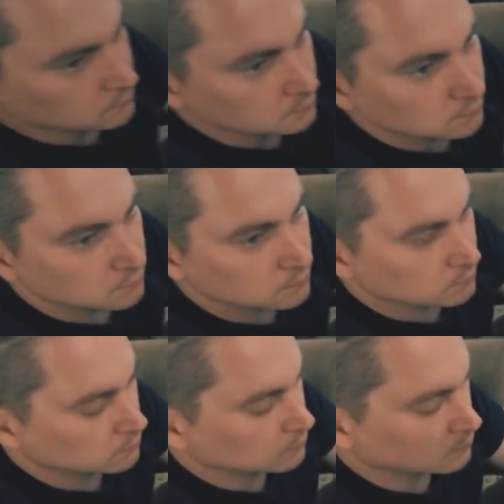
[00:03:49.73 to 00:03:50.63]
это я на
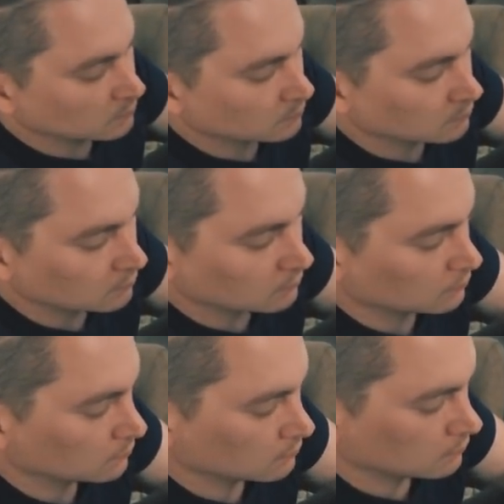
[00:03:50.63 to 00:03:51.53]
плаге возьму себе,
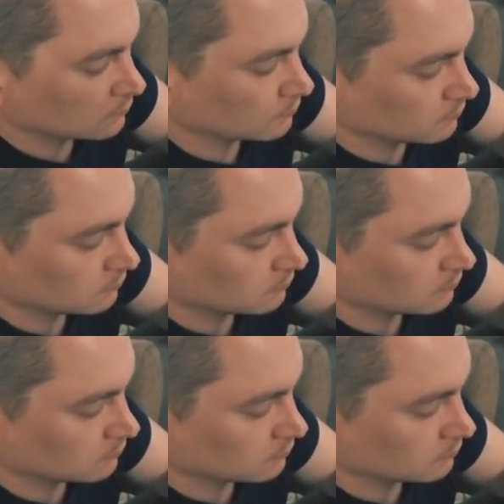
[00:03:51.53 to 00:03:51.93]
нарежу.